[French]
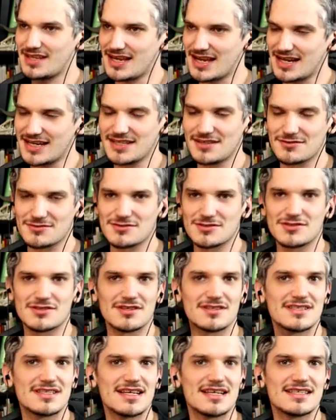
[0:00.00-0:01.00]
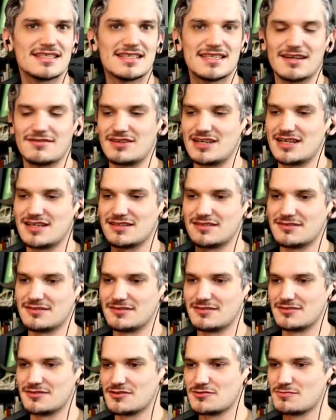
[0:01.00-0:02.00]
aller dans ce sens-là, dire voilà,
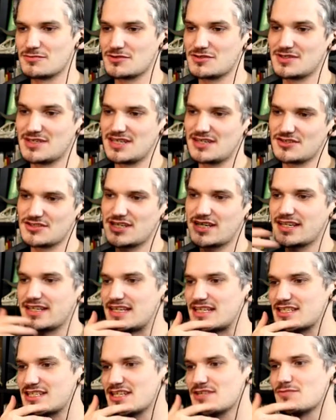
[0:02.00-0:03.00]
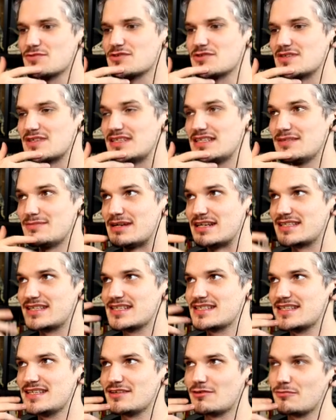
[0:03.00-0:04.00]
je me suis dit quand j'ai créé la chaîne, je me suis dit bah,
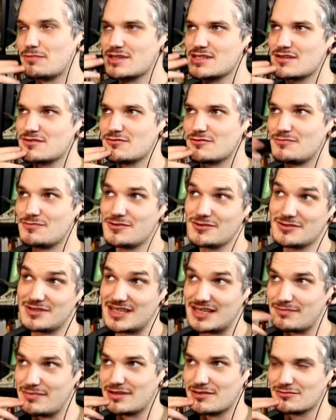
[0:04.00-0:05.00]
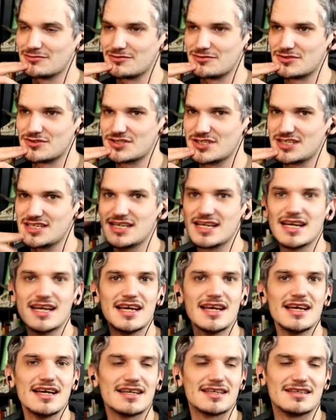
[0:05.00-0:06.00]
qu'est-ce qui représente le mieux la paléontologie
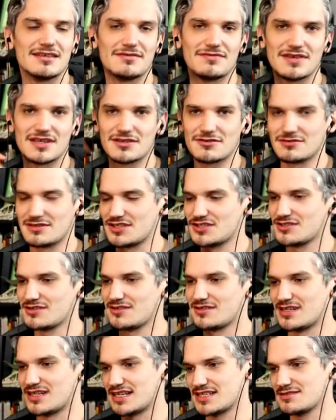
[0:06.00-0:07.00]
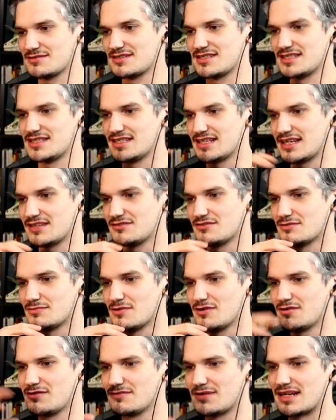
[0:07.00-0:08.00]
qui fait que les gens associent
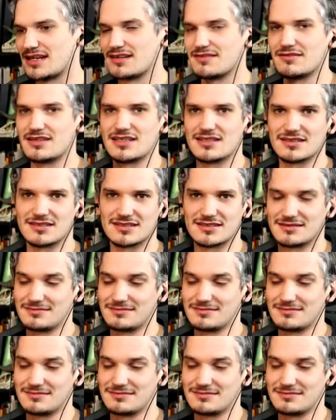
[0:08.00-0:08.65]
directement, bah voilà,